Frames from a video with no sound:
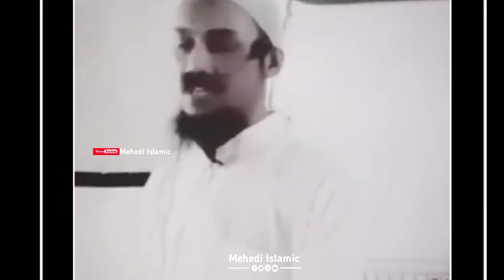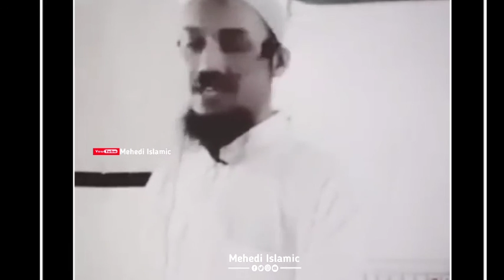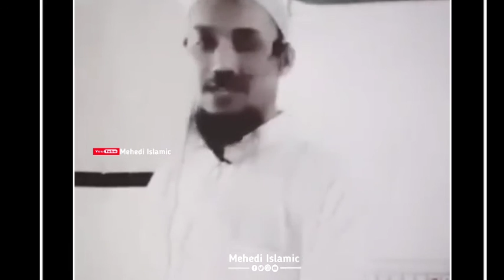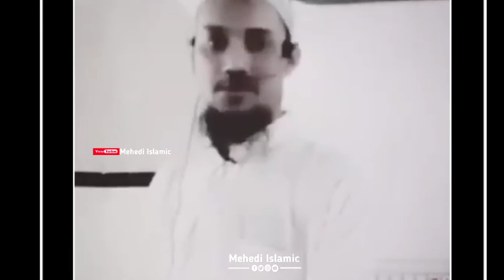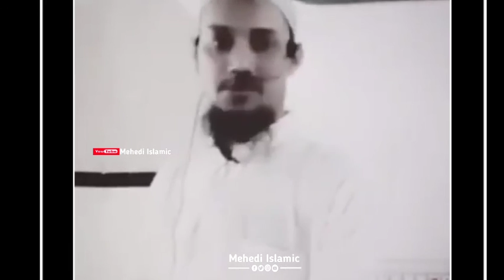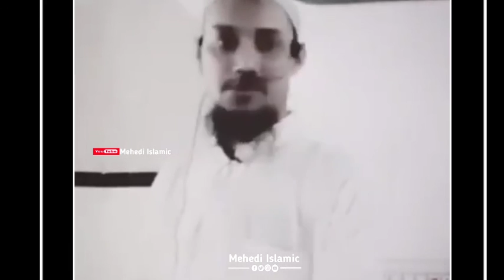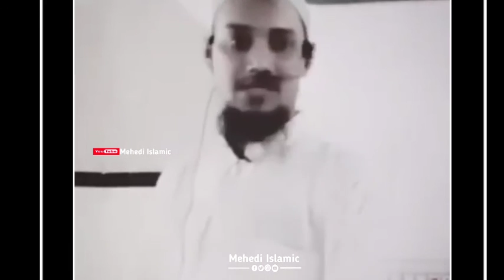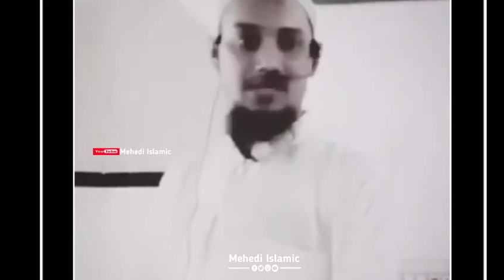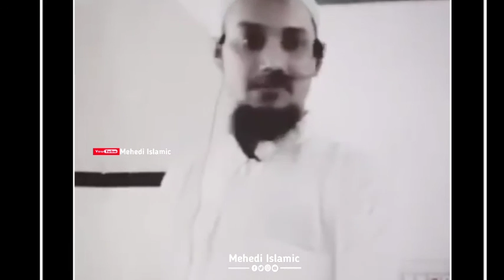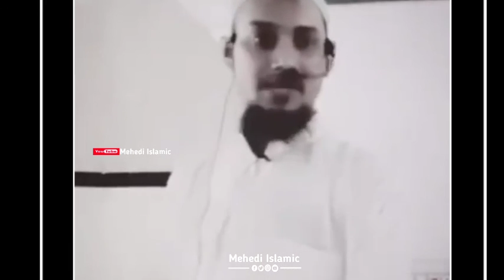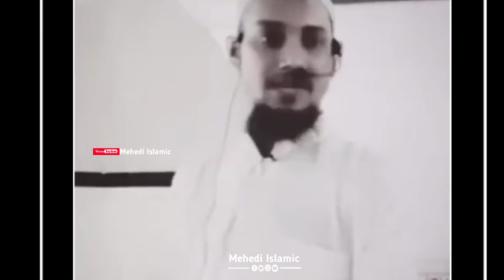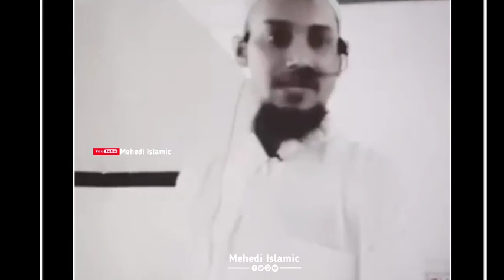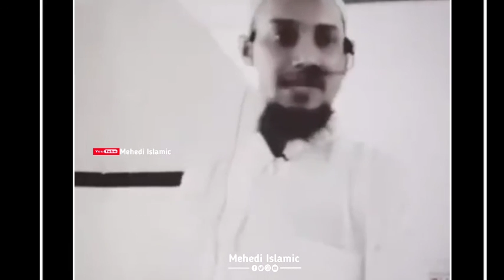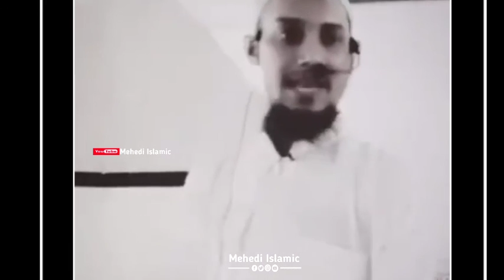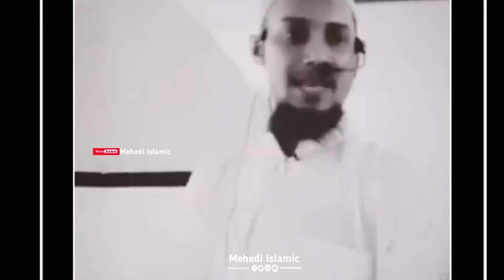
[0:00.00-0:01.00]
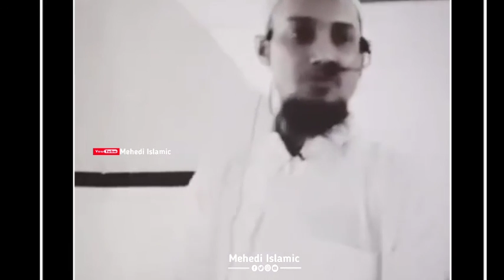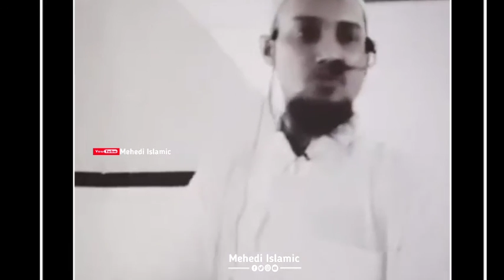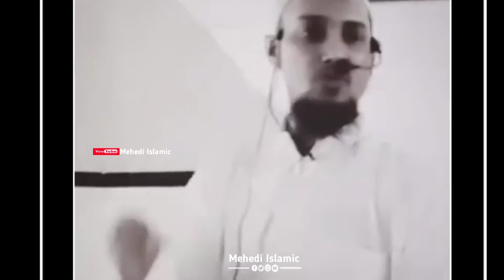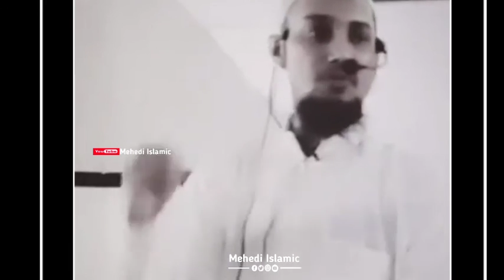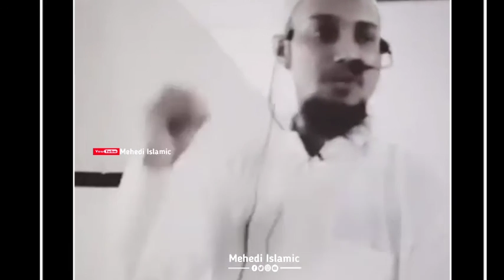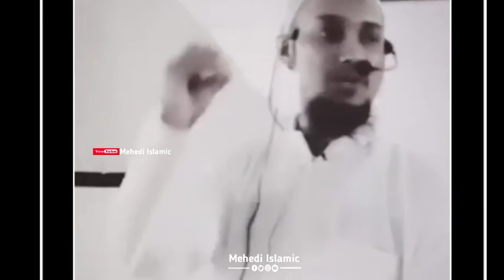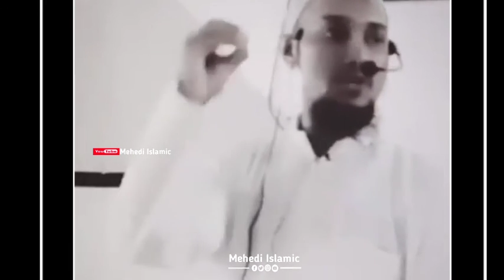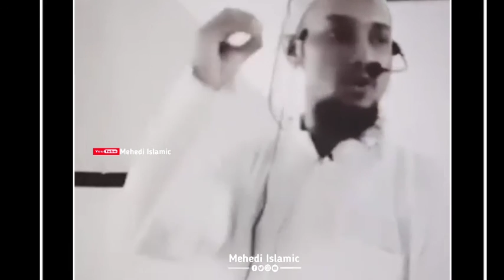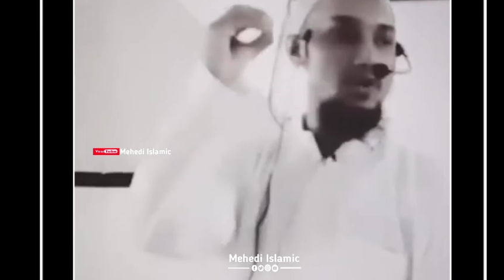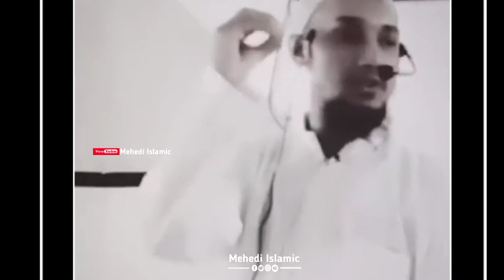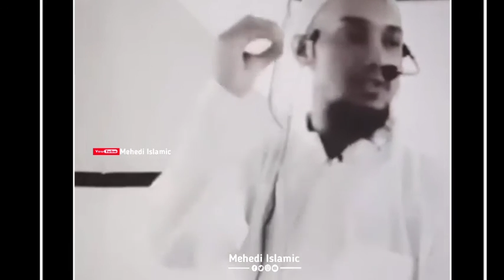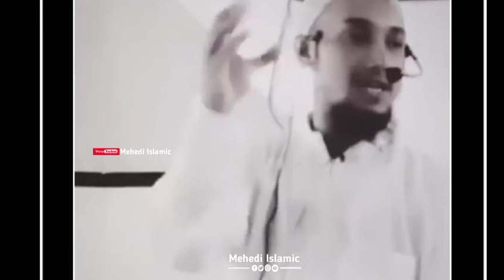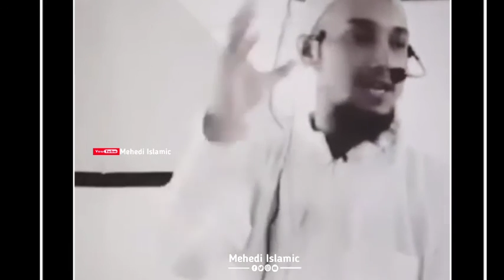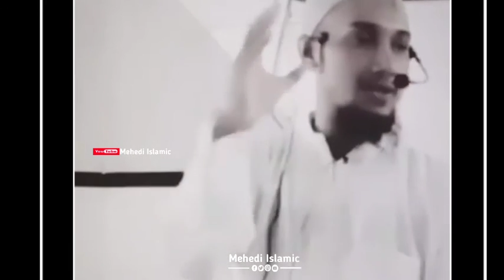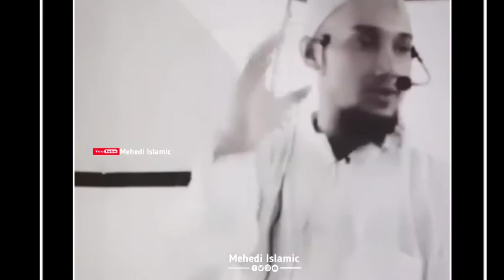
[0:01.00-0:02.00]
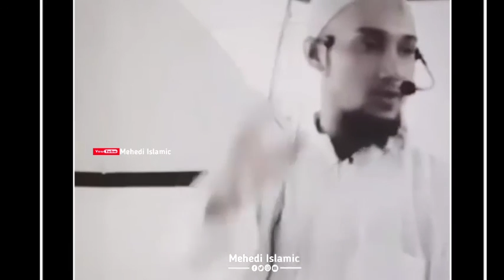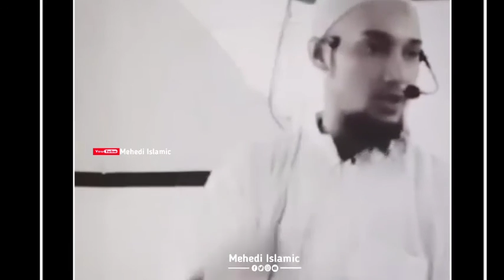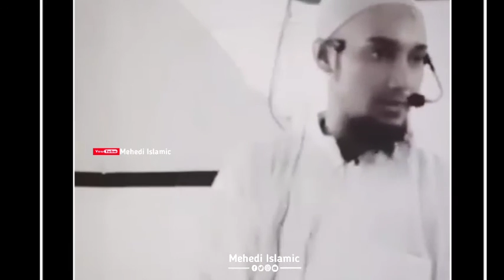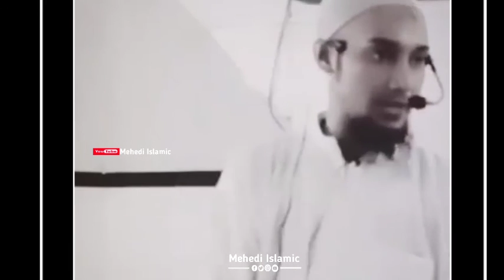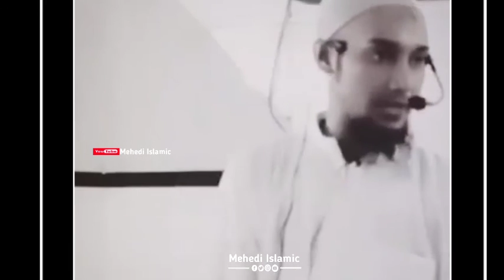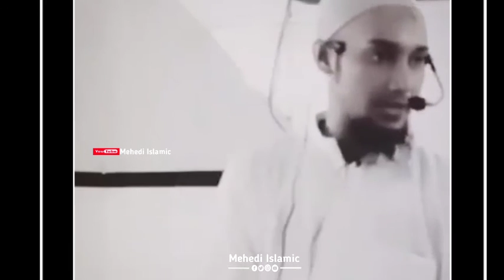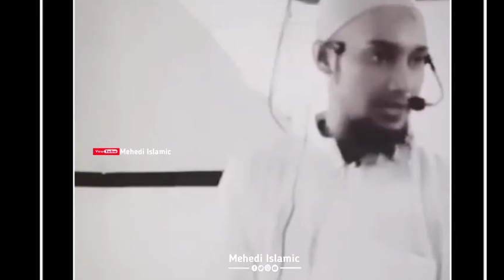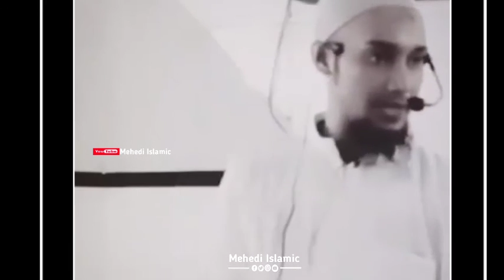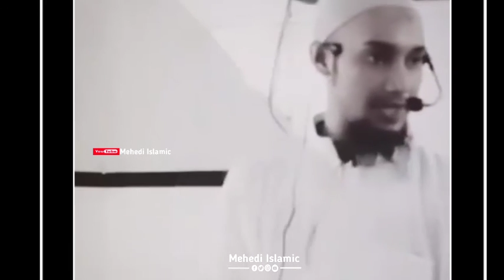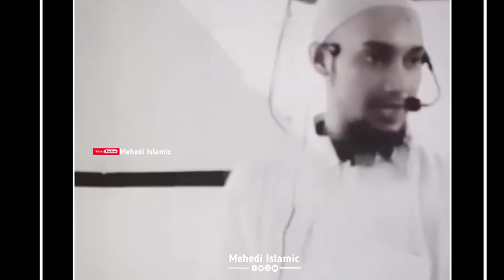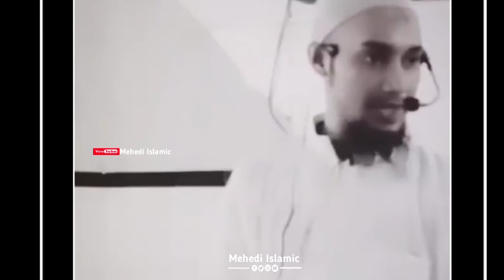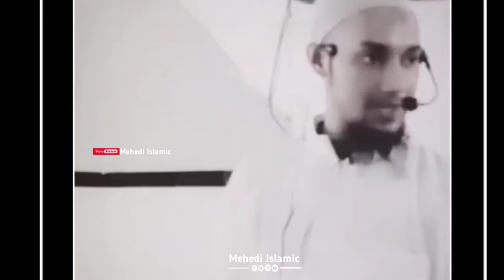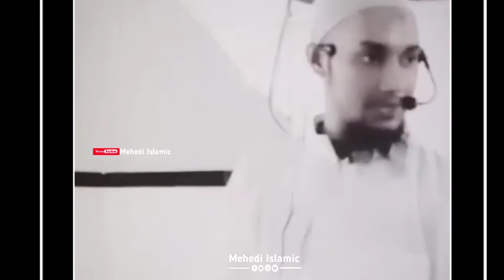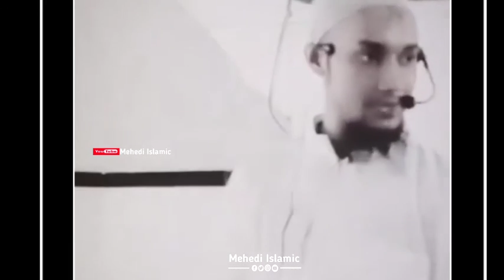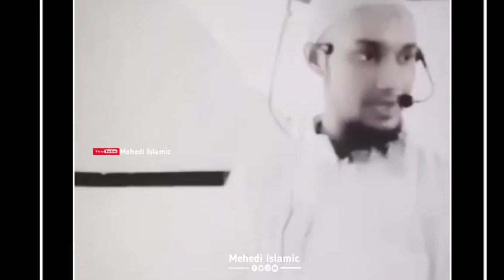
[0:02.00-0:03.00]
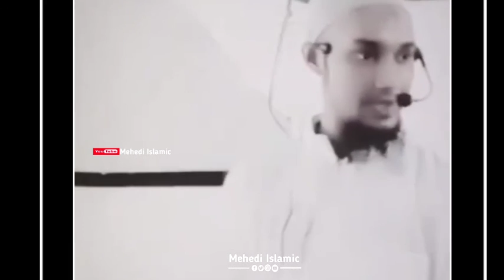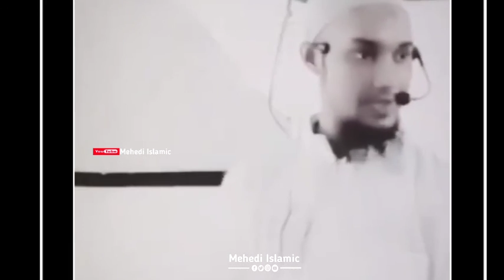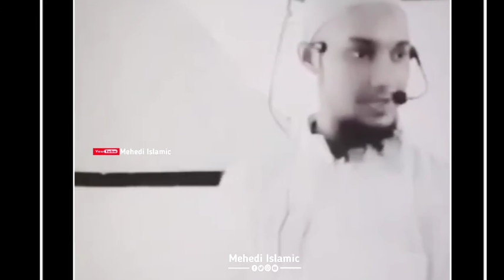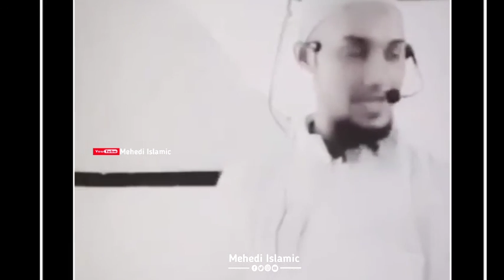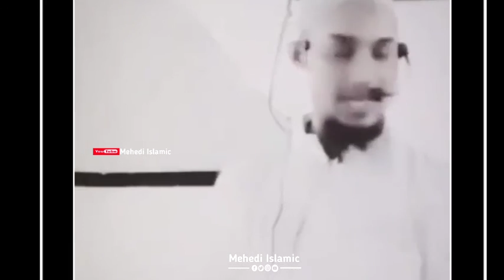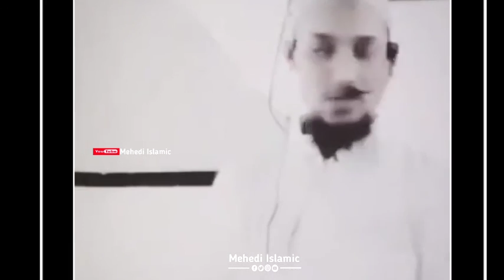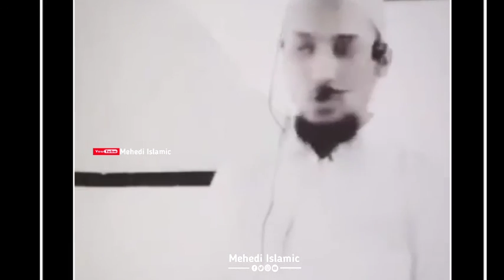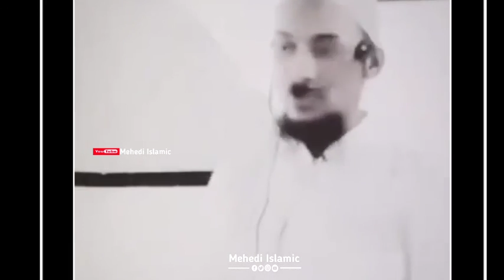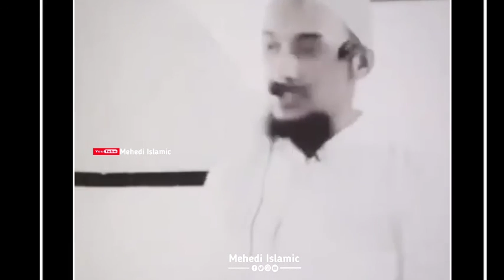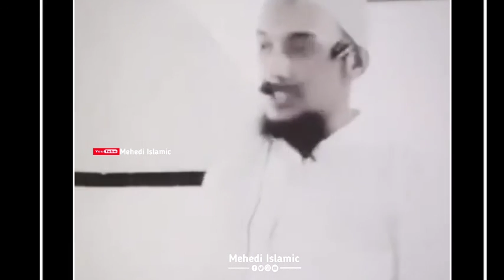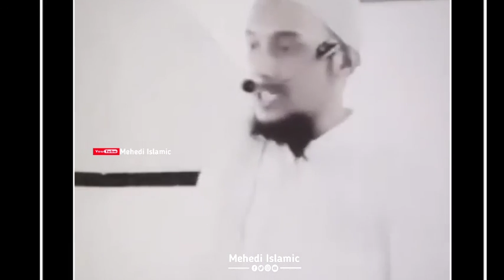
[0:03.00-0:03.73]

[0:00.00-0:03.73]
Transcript: বলেছেন আখরুজ জামানে এত বেশি হত্যাকাণ্ড হবে যে যাকে